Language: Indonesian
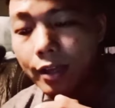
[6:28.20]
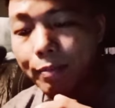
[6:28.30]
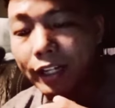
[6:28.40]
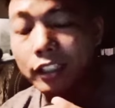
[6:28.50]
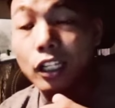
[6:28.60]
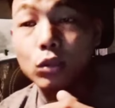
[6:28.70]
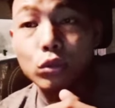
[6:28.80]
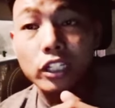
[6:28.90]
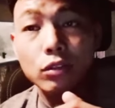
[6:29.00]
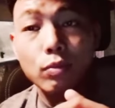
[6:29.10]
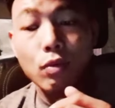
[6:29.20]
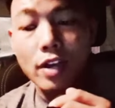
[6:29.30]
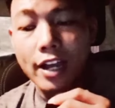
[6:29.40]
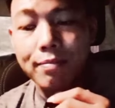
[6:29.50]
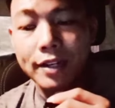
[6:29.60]
parti itu
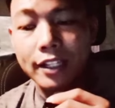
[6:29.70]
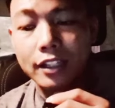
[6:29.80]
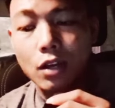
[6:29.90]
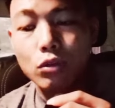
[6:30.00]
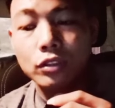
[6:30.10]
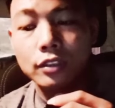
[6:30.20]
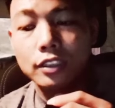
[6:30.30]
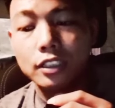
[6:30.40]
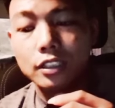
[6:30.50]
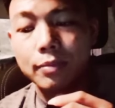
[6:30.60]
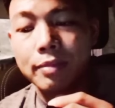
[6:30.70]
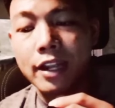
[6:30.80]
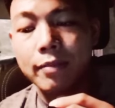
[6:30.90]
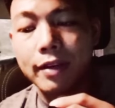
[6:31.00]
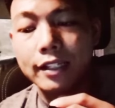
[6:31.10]
ditemukan pada tahun
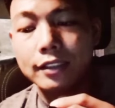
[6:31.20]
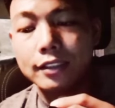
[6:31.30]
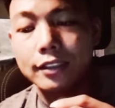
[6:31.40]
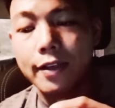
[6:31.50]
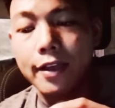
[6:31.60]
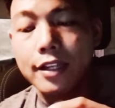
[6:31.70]
1994